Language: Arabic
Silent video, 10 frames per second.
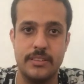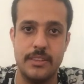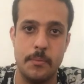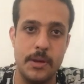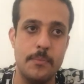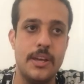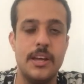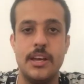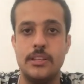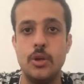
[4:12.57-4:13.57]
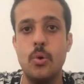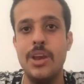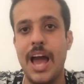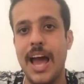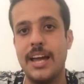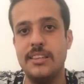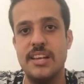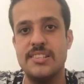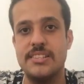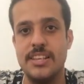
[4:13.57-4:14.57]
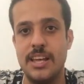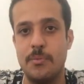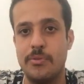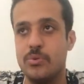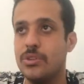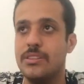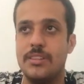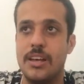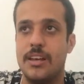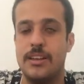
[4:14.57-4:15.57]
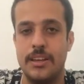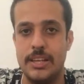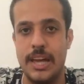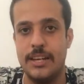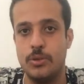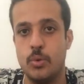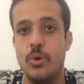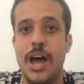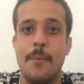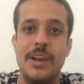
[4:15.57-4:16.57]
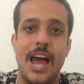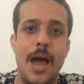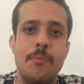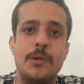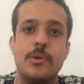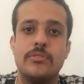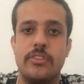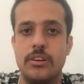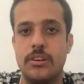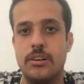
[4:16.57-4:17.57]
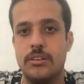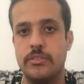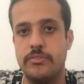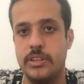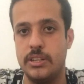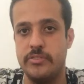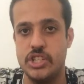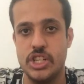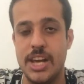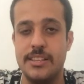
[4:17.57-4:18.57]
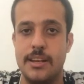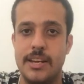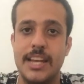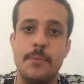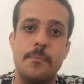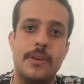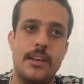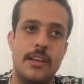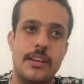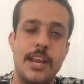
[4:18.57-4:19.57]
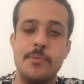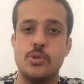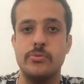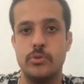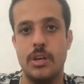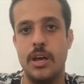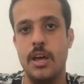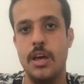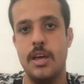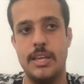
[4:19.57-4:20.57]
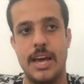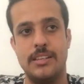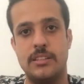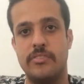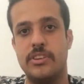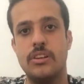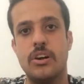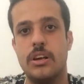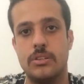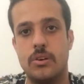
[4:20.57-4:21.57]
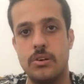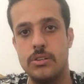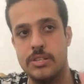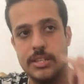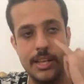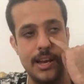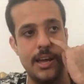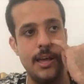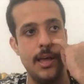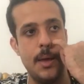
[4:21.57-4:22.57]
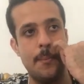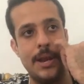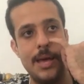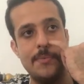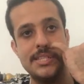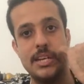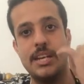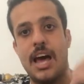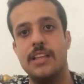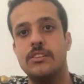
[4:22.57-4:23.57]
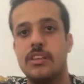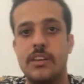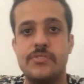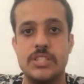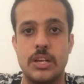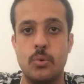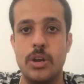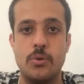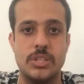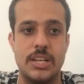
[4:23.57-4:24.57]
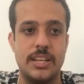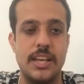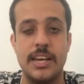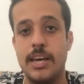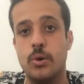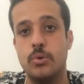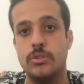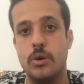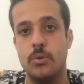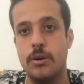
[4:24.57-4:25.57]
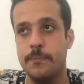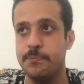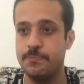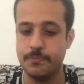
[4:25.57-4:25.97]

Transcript: تمام دي كلها حاجات أساسية المفروض أنت يعني تكون عاملها قبل ما تفكر في في الشهادة لكن اللي أنا بشوفه ده يعني تفكير غلط خالص إن أنا بلاقي مثلا حد طالب في سنة أولى أو سنة تانية جاي ياخد دورة